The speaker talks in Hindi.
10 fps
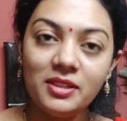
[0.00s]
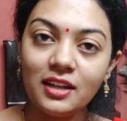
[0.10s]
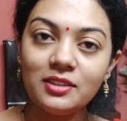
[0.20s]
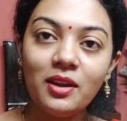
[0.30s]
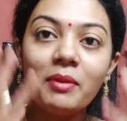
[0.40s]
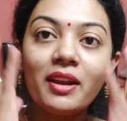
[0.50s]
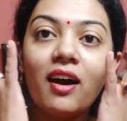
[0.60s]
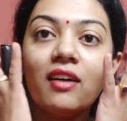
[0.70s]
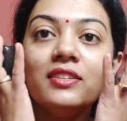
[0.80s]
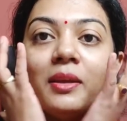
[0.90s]
मैं जाती ना मेरे
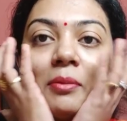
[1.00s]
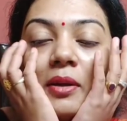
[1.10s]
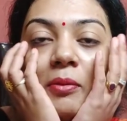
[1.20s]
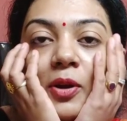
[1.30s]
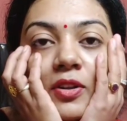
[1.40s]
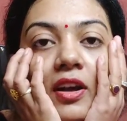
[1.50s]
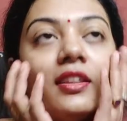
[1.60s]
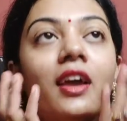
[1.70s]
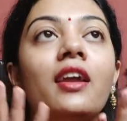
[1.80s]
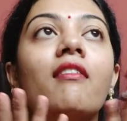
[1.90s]
गाल इतने बड़े बड़े हो
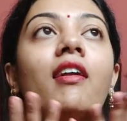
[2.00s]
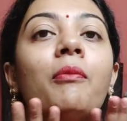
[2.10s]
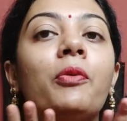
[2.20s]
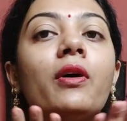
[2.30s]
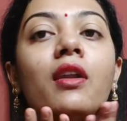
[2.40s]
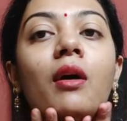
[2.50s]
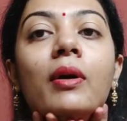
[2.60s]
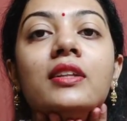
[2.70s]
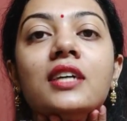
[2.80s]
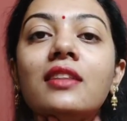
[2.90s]
जाते हैं ये वाला पूरा गला
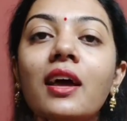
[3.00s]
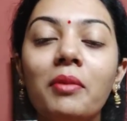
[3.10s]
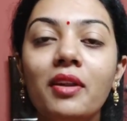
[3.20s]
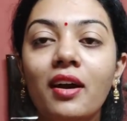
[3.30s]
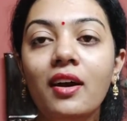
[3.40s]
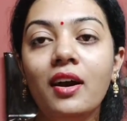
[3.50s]
भर जाता है मेरा